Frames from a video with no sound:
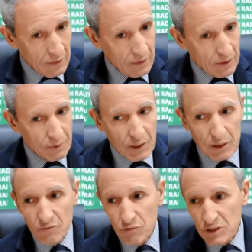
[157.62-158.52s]
Les prix,
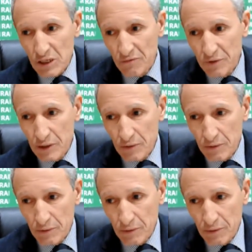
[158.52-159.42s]
comme vous le savez,
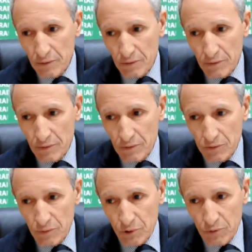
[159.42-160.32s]
euh,
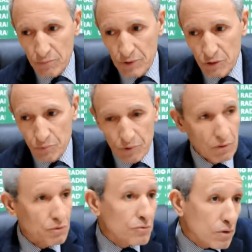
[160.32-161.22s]
sont plombés depuis
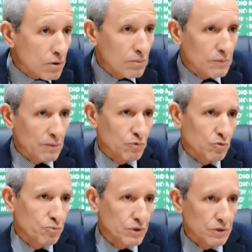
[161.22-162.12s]
longtemps quand même,
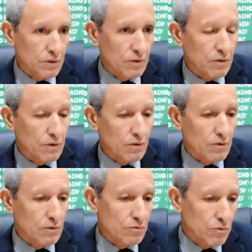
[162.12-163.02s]
depuis
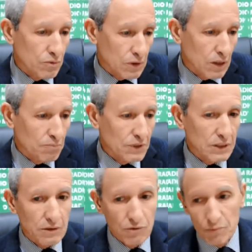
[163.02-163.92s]
euh, la
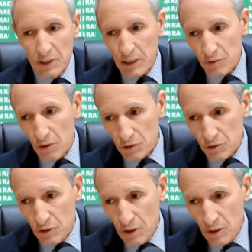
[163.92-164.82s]
mi-2014